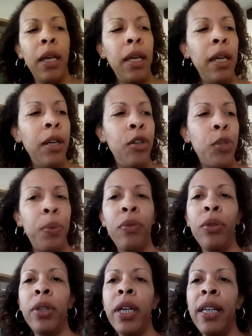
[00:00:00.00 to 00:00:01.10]
Et je peux vous
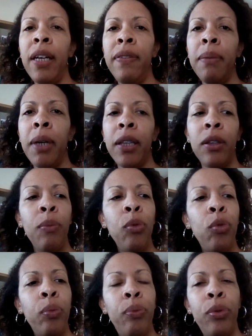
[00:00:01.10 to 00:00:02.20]
donner un avis maintenant
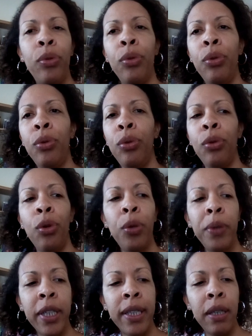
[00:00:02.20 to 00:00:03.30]
beaucoup plus
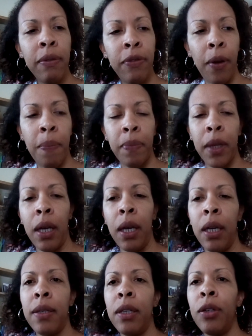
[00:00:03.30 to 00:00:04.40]
objectif,
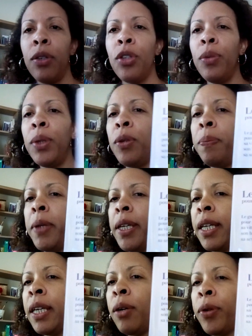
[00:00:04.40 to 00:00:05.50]
c'est que celui de
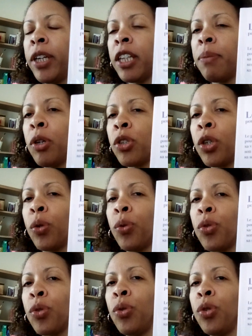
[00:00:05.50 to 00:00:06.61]
Peggy, honnêtement, je le
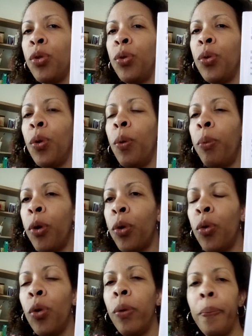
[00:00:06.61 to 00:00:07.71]
consulte
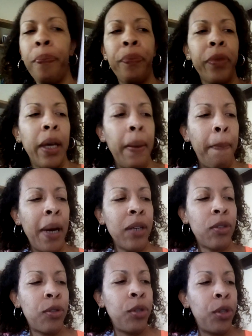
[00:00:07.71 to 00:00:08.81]
beaucoup
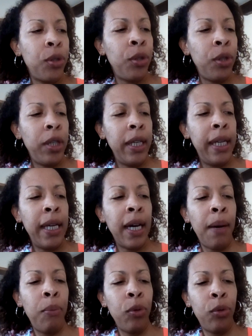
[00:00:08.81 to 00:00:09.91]
parce que il y
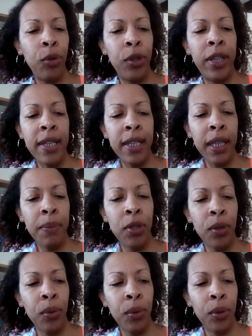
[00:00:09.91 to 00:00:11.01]
a beaucoup de
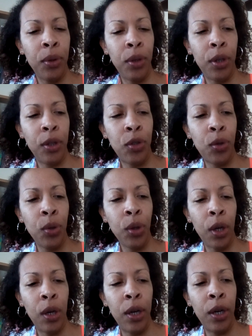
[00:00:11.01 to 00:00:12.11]
descriptions
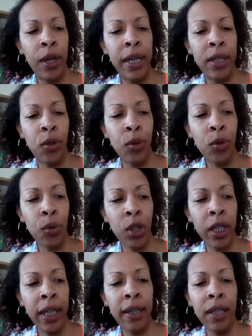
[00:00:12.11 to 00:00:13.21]
sur les œufs, sur
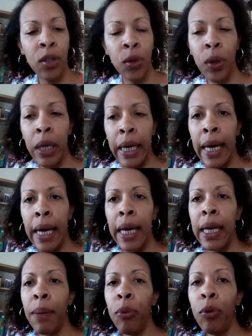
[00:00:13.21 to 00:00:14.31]
chacun des œufs.
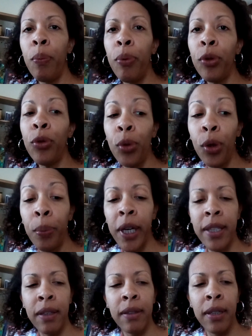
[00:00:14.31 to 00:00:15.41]
Il y a beaucoup plus d'œufs
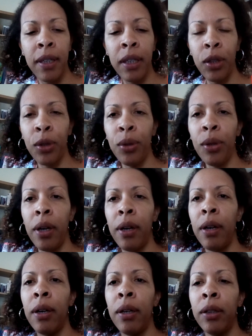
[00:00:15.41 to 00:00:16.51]
présentés que
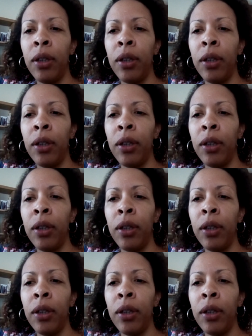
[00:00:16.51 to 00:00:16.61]
euh,